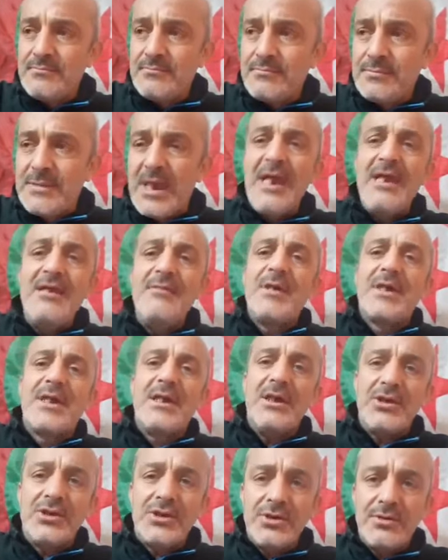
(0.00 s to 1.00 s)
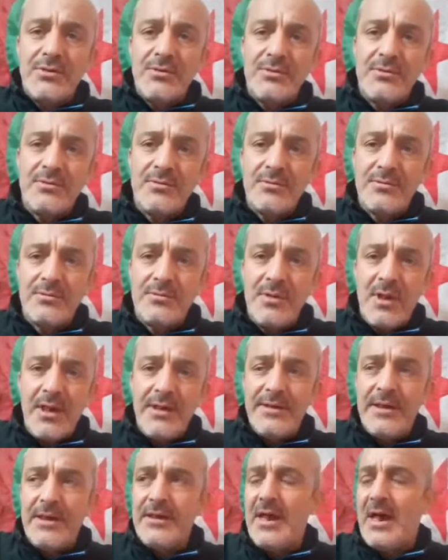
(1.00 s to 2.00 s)
كاين مكاش
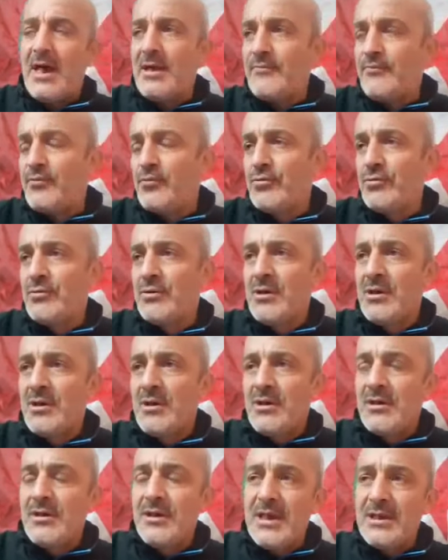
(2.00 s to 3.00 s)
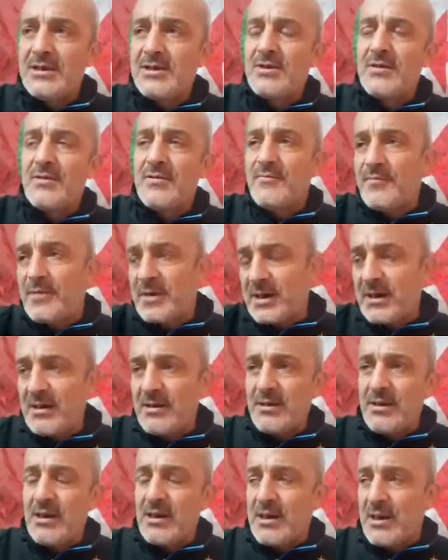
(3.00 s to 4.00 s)
حنا نعرفوا ناس
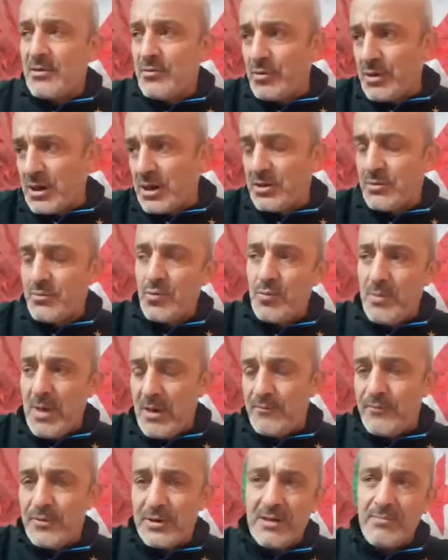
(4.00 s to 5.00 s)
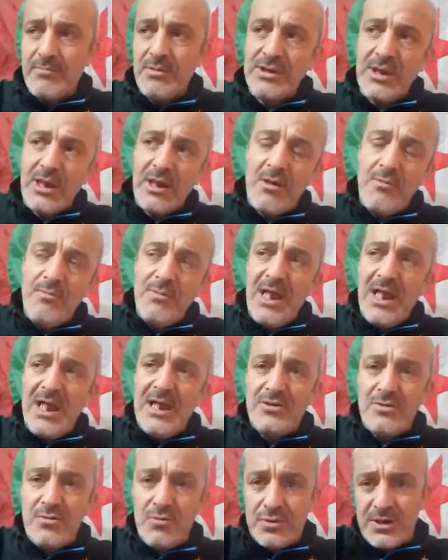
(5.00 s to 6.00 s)
كانوا يخدموا معاه في الرابطه راهم
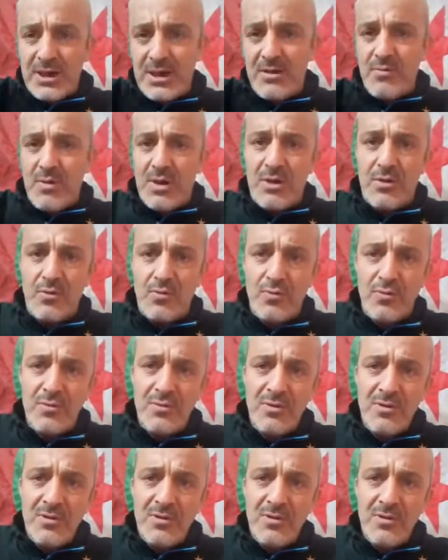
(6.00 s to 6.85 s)
انعزلوا صايك وخروا